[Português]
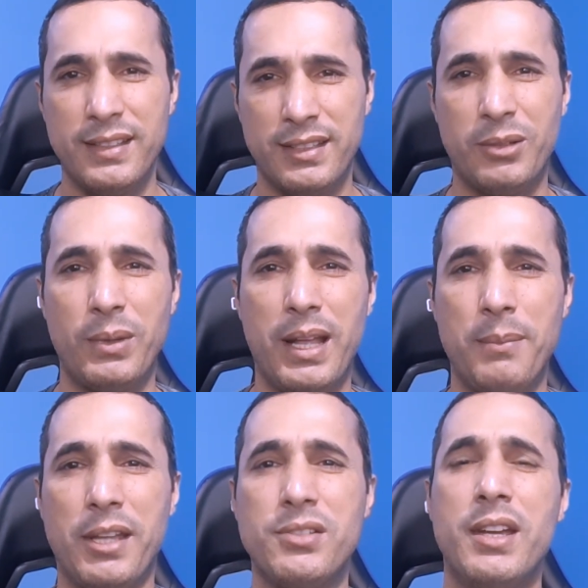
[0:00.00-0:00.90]

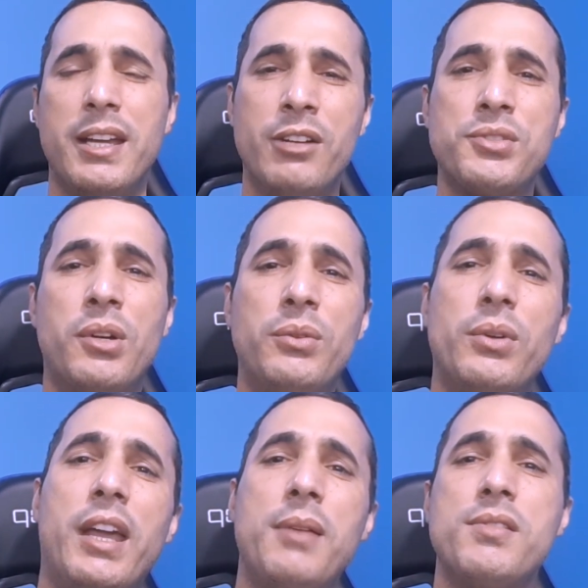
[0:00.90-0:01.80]
tranquilamente. Eu sou o
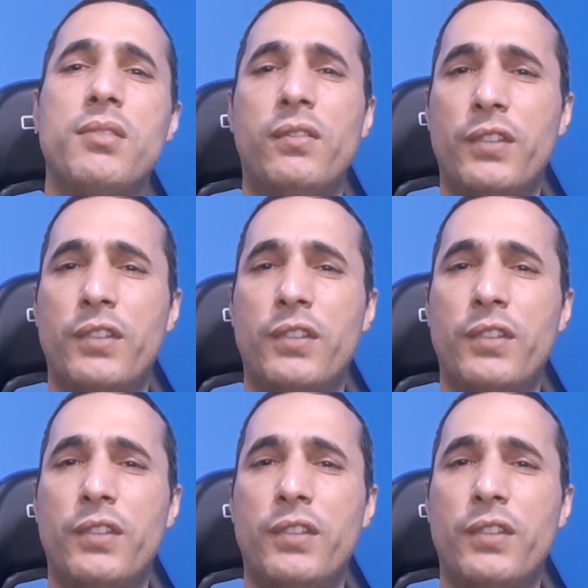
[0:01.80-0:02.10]
New Games, vou